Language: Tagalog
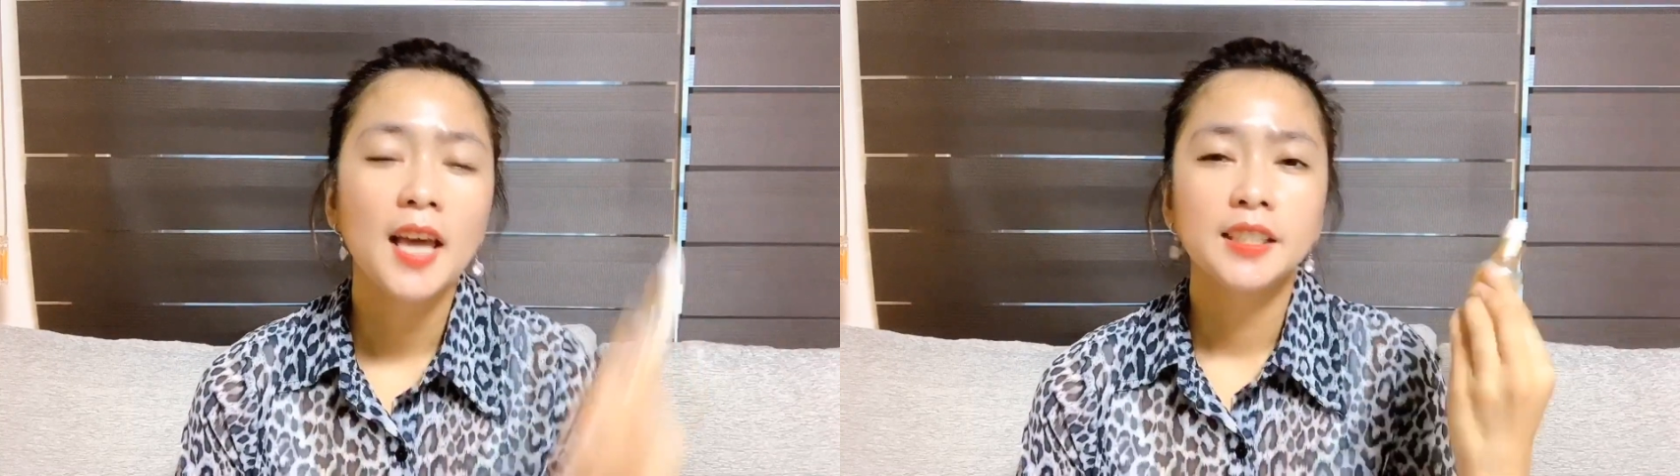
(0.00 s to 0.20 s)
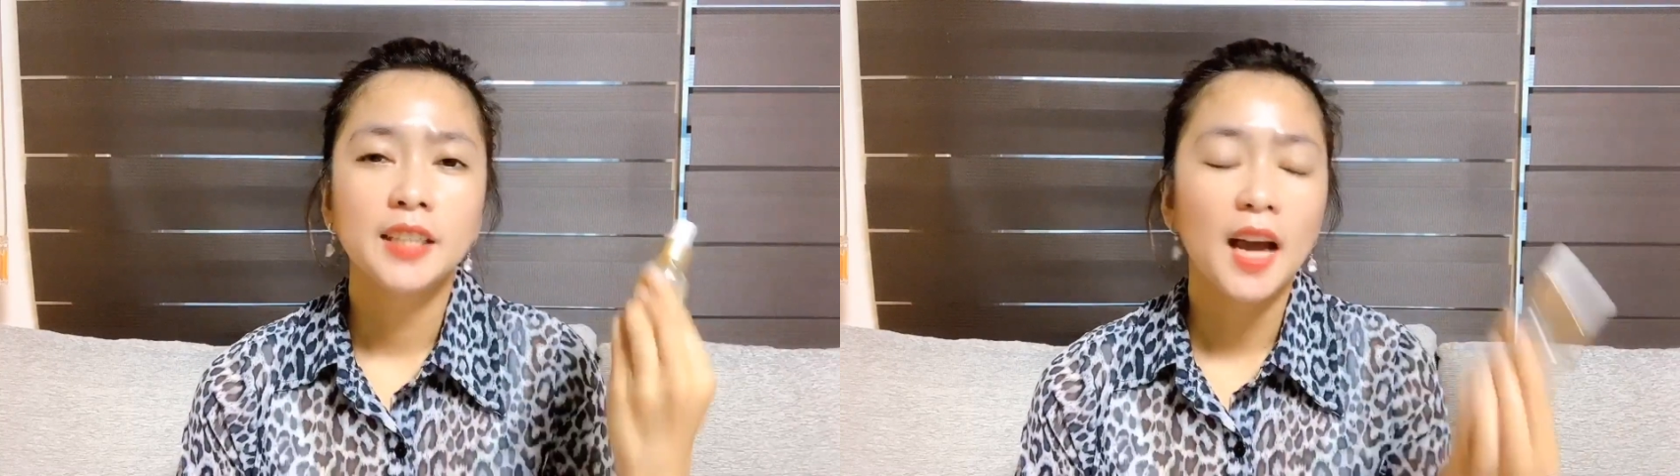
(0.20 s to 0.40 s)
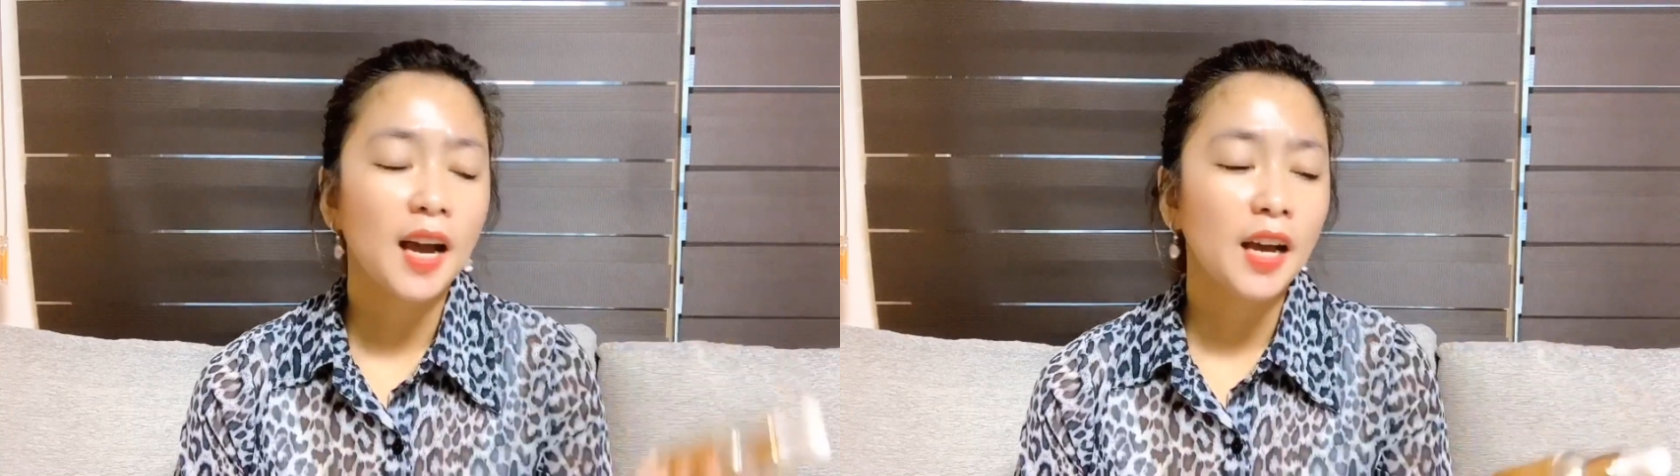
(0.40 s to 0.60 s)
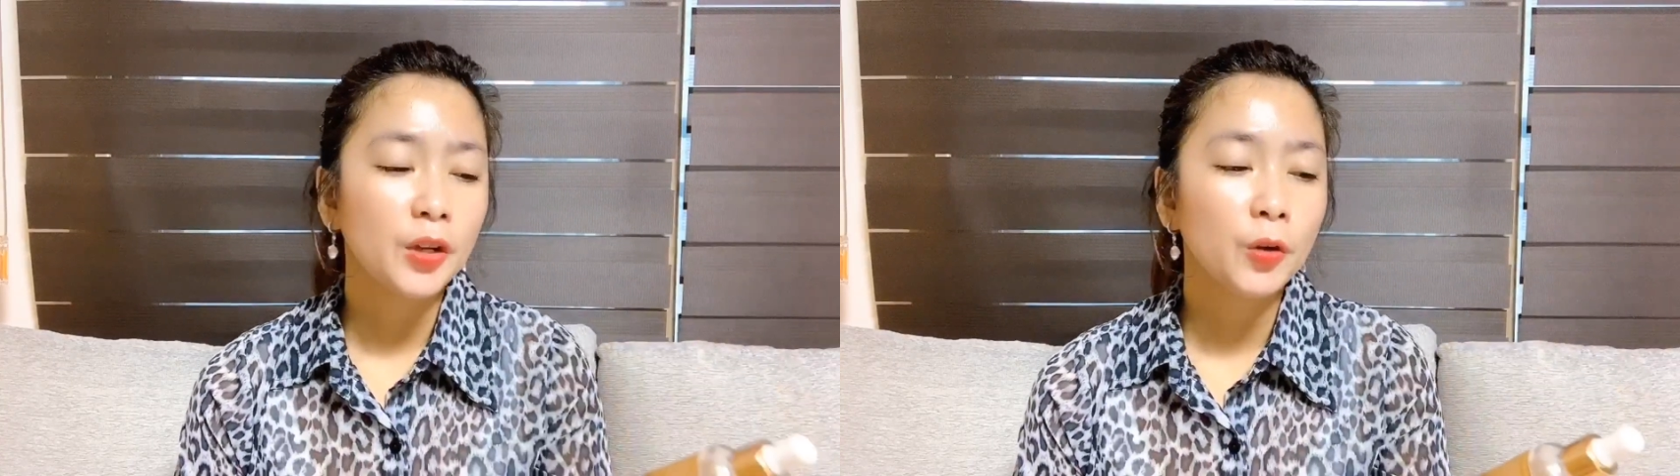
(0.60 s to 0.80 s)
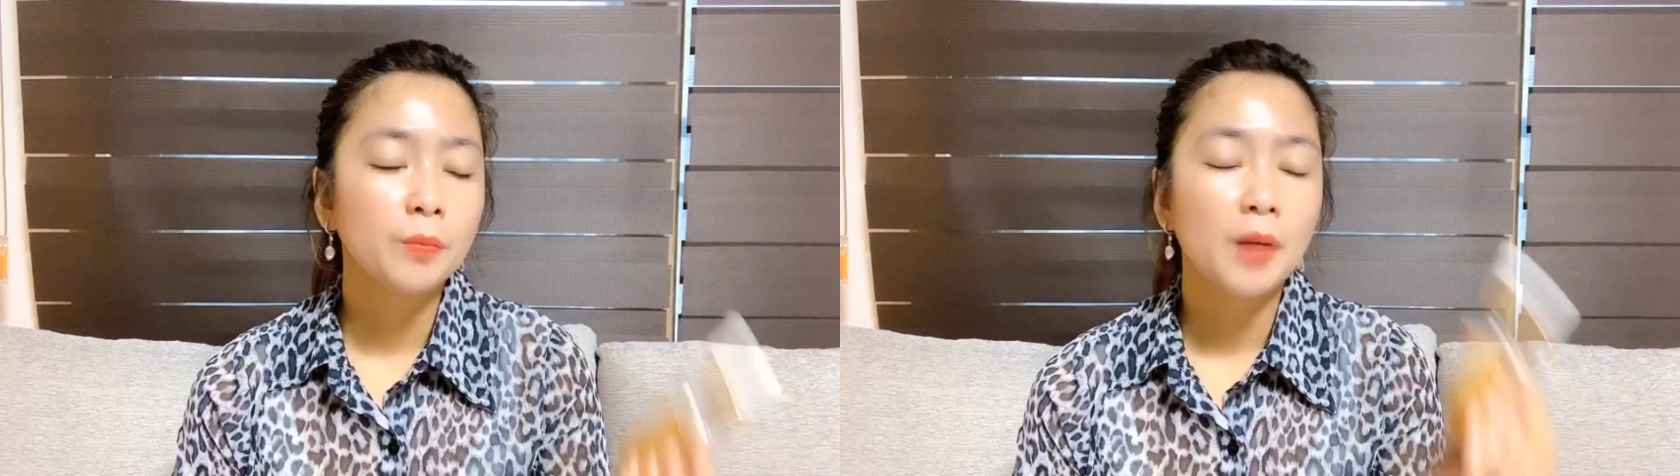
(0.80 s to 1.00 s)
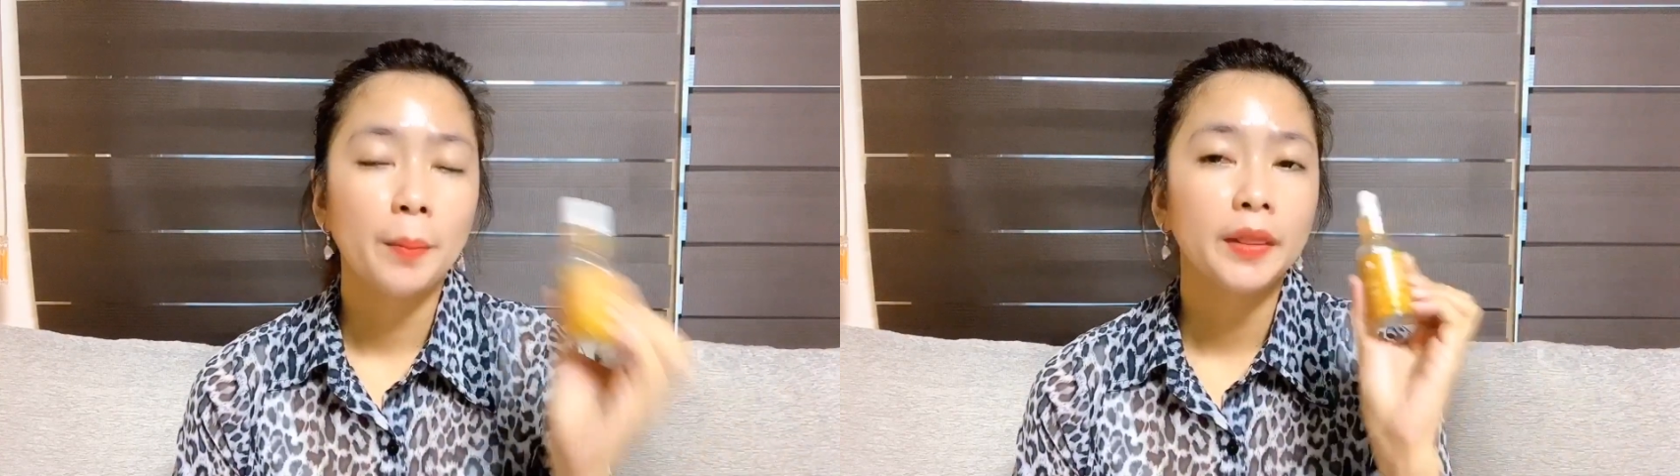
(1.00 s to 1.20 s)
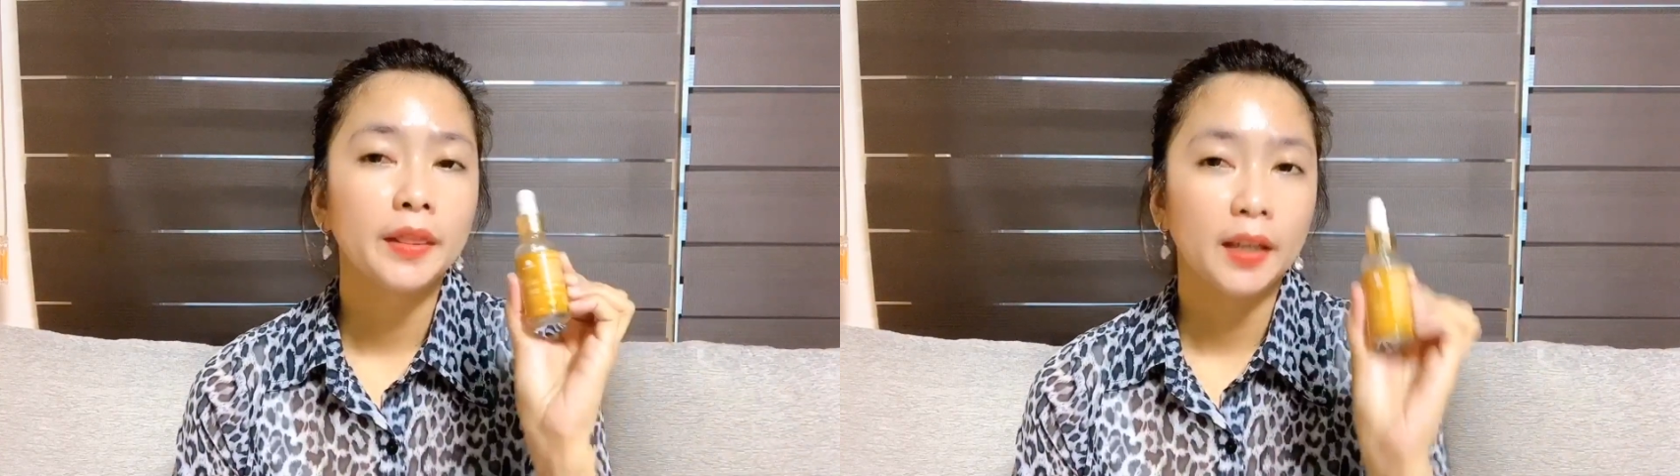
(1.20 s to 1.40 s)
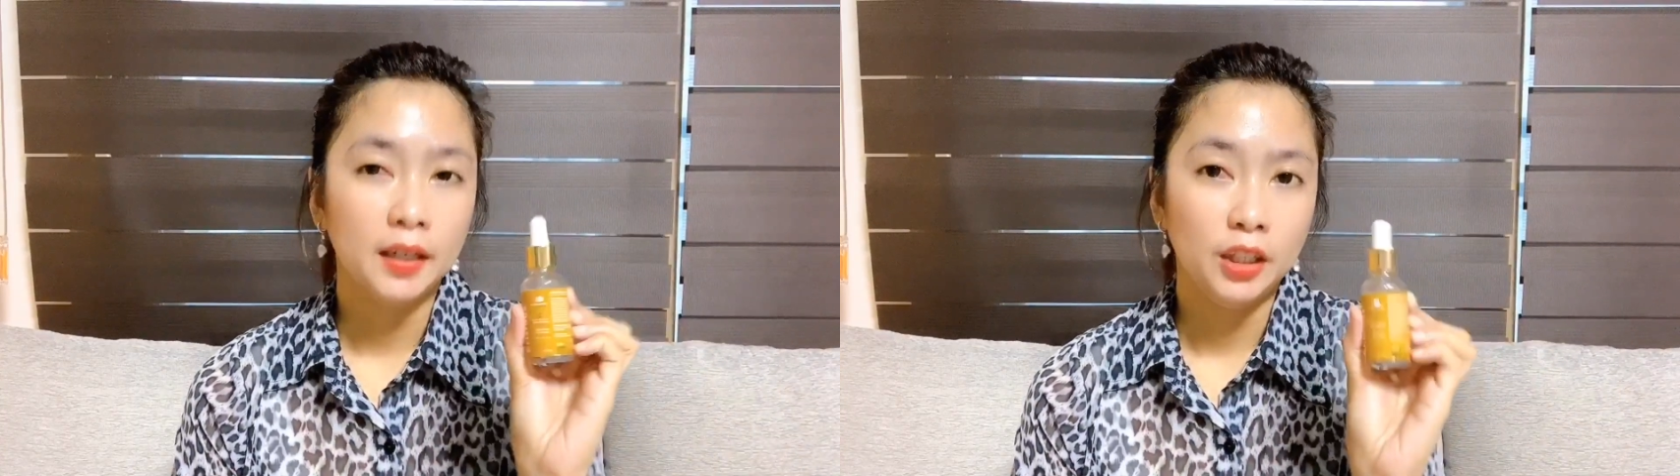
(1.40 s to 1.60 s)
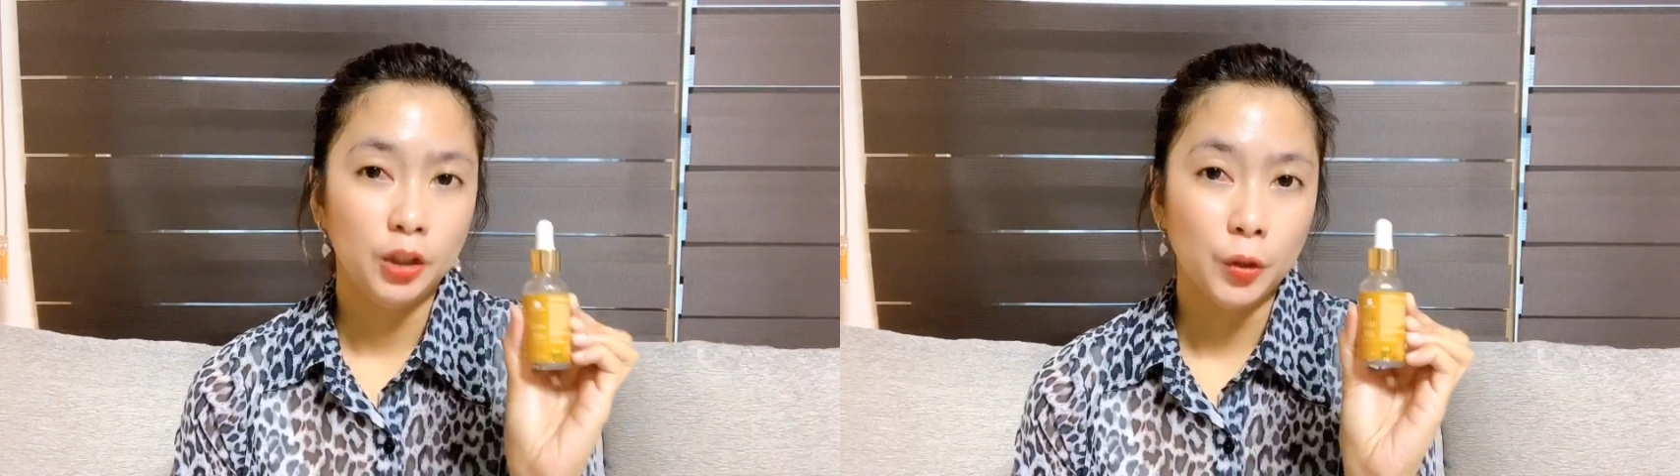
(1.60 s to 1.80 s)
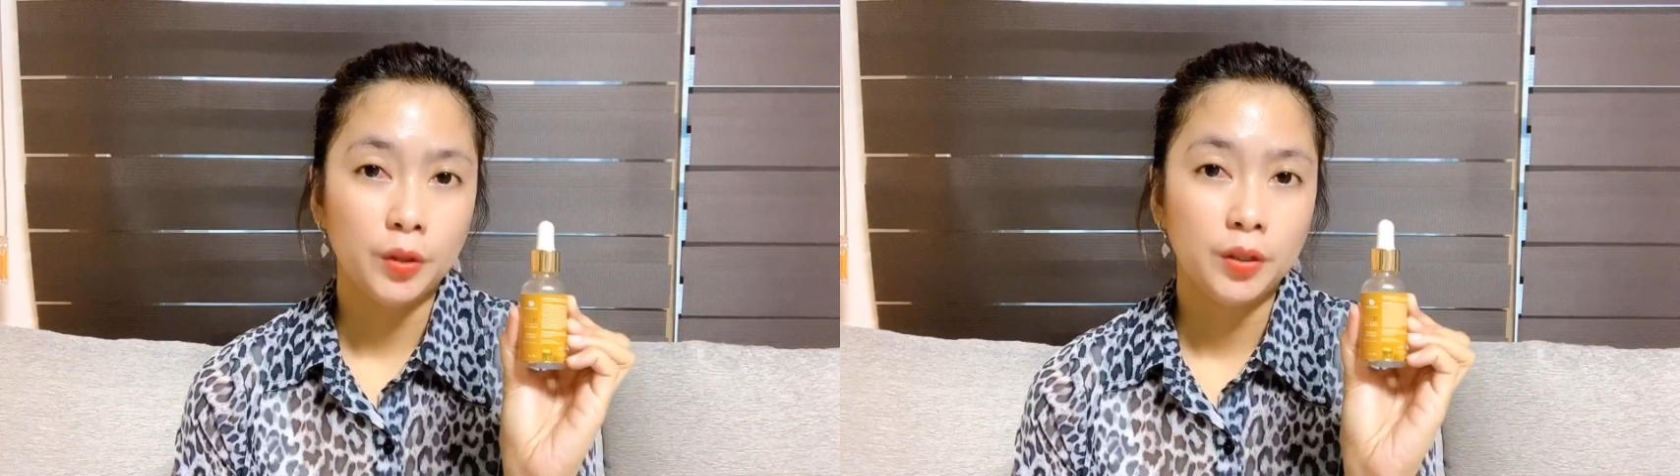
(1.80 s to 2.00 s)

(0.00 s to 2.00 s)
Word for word: tsaka kayo gumamit ng ganito.